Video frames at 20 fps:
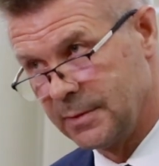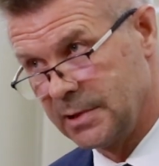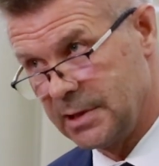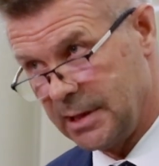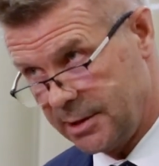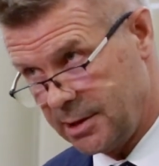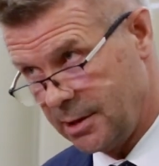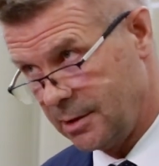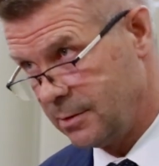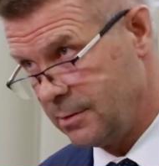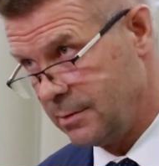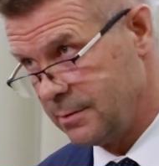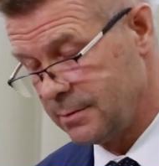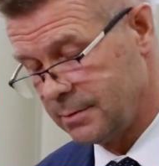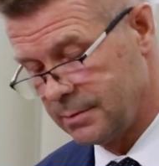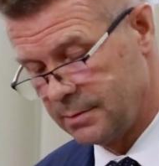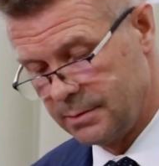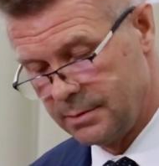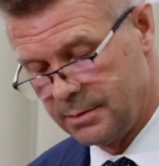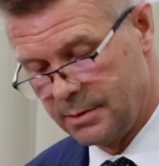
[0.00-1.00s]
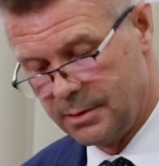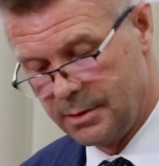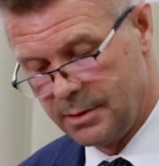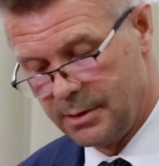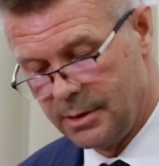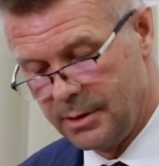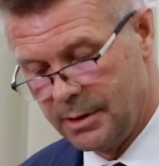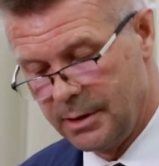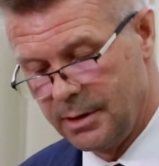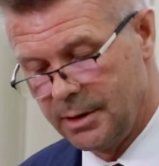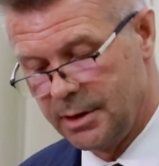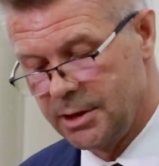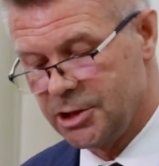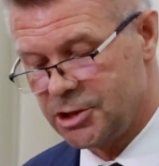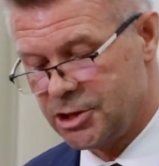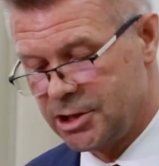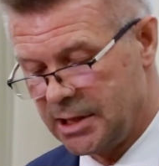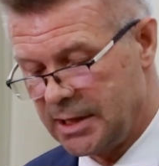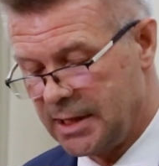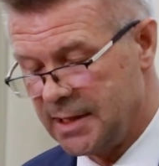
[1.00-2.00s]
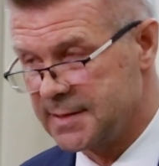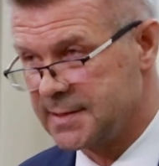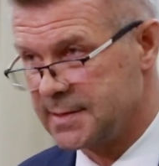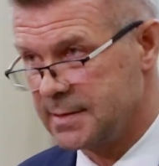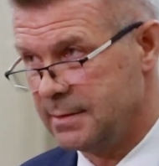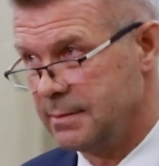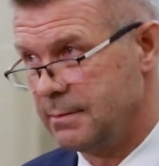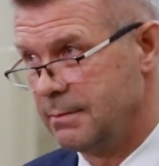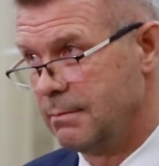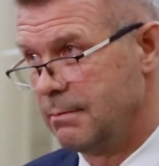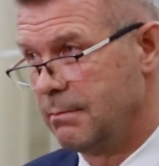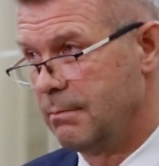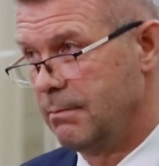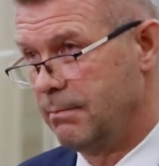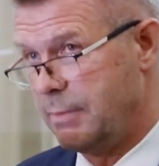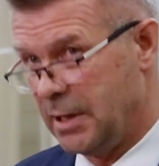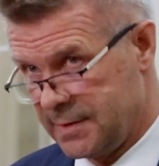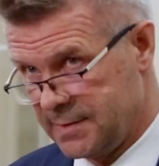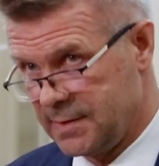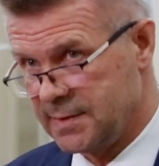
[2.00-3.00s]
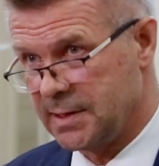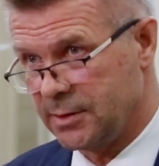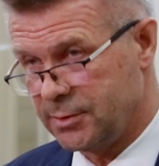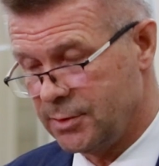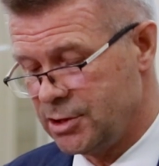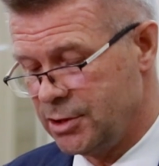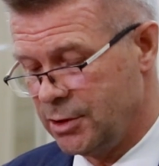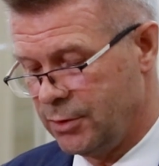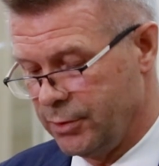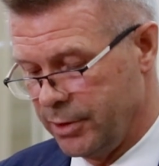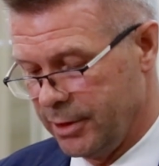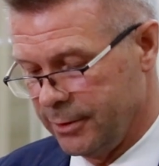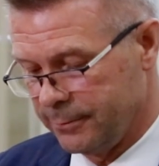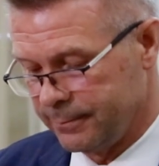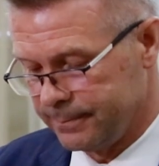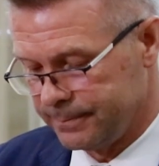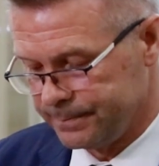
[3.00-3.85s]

Dlatego jeszcze raz bardzo za to dziękuję.